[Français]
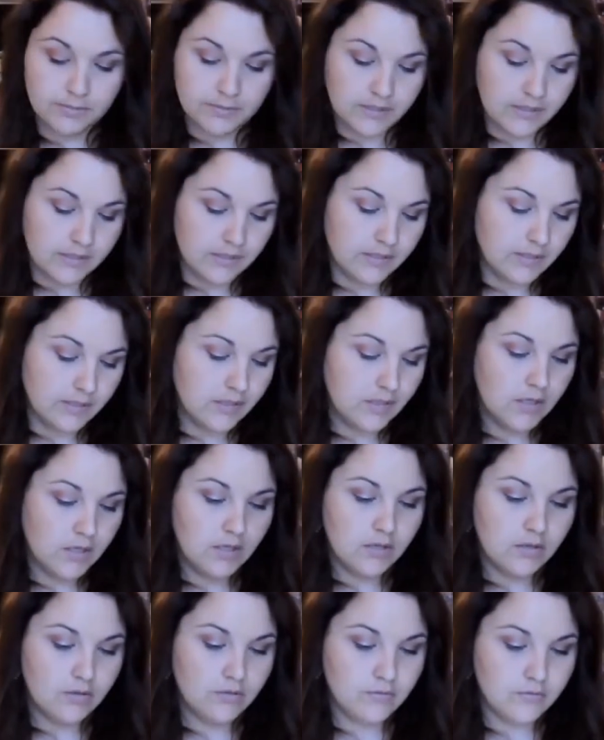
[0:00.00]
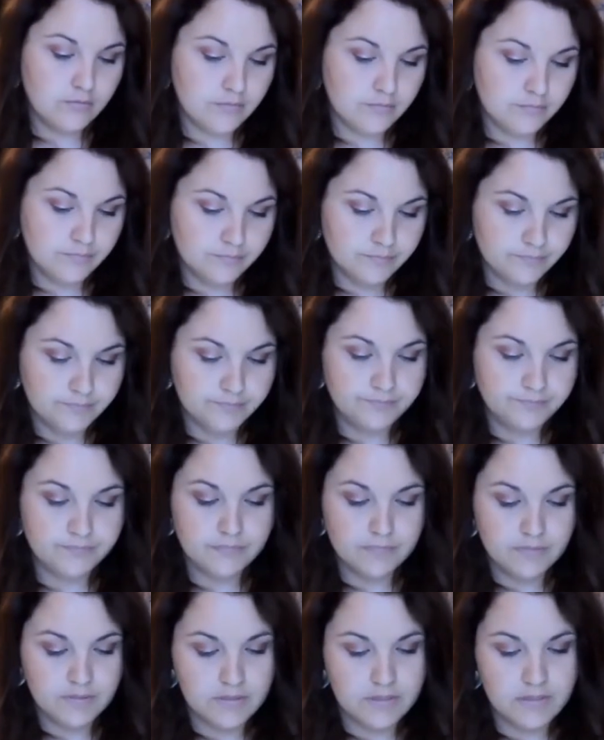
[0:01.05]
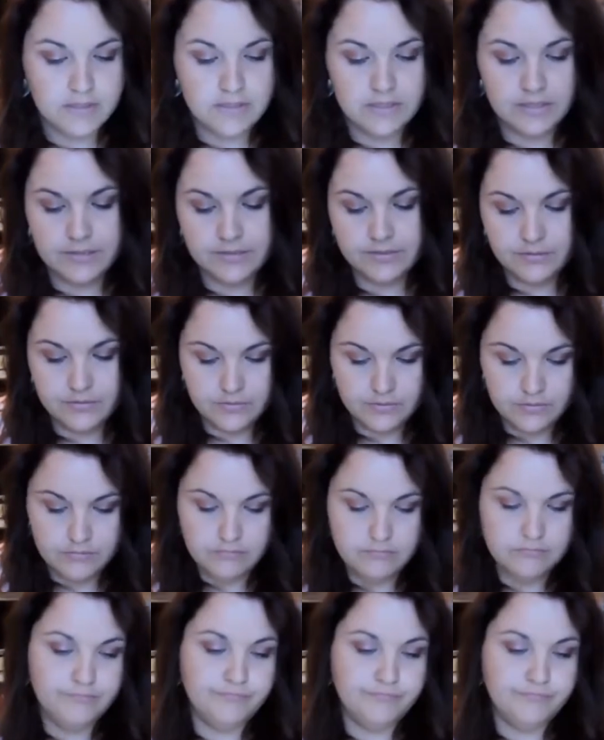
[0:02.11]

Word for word: pris les, les questions